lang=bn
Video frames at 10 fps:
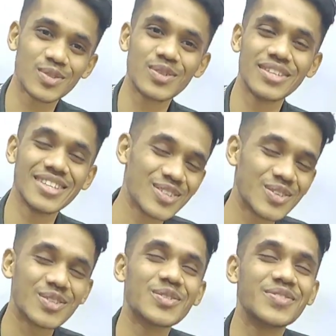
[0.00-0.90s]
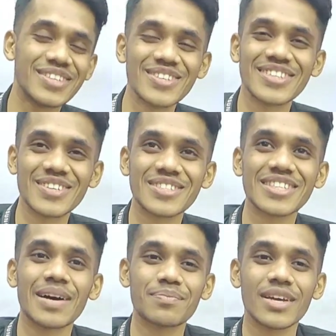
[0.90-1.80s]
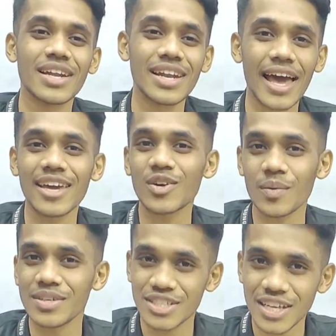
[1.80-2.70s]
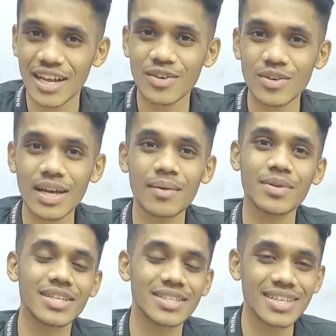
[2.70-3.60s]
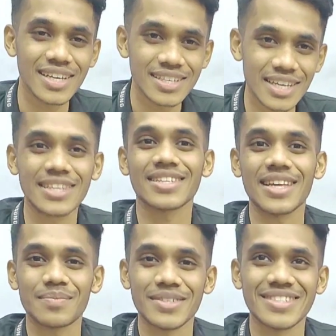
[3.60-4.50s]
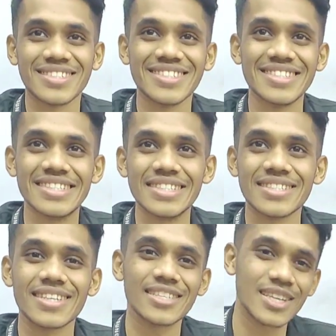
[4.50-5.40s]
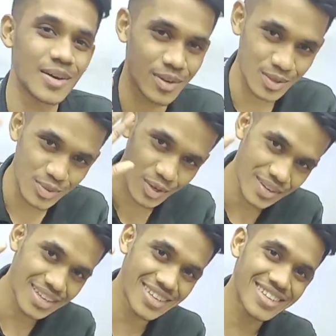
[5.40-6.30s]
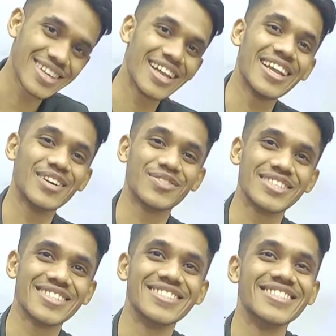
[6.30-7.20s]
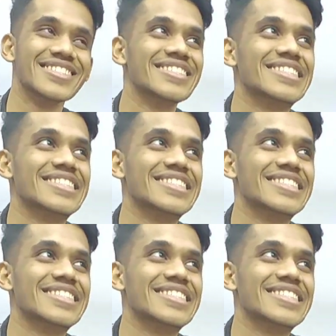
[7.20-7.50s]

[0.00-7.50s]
নতুন নিত্য নতুন ভিডিওতে হচ্ছে আপনারা লাইক কমেন্ট শেয়ার করে আমাদের সাথে থাকবেন আসসালামু আলাইকুম সবাইকে আল্লাহ হাফেজ